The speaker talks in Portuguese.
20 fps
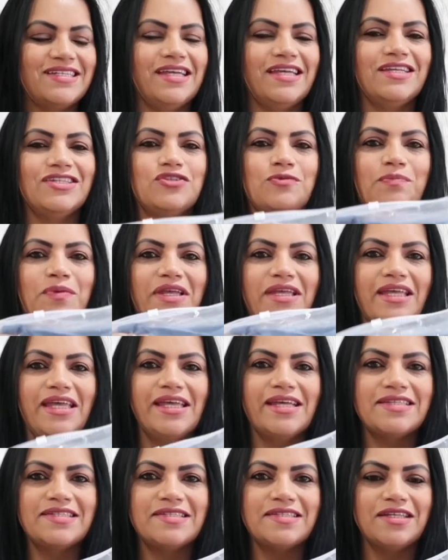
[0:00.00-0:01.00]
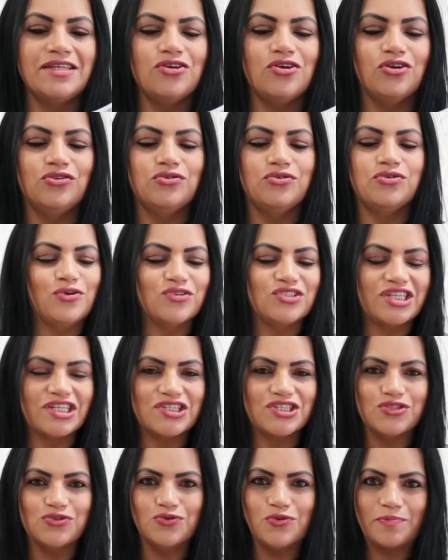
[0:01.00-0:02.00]
gente, eu peguei assim, ó, no tom de
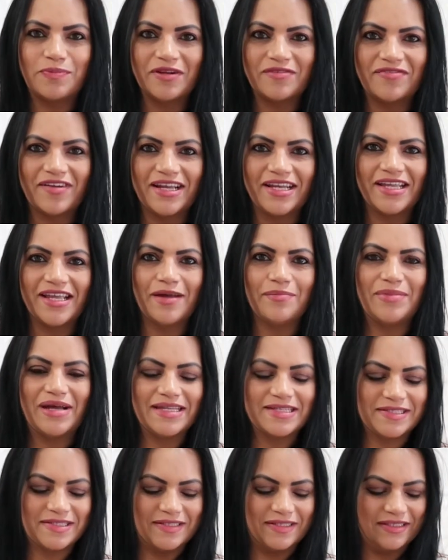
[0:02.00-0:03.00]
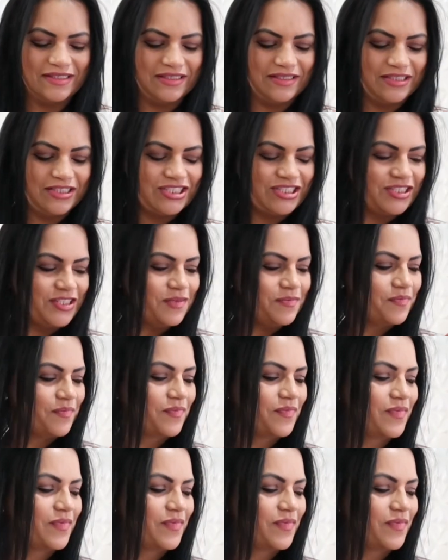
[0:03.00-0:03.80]
azul pra variar bastante.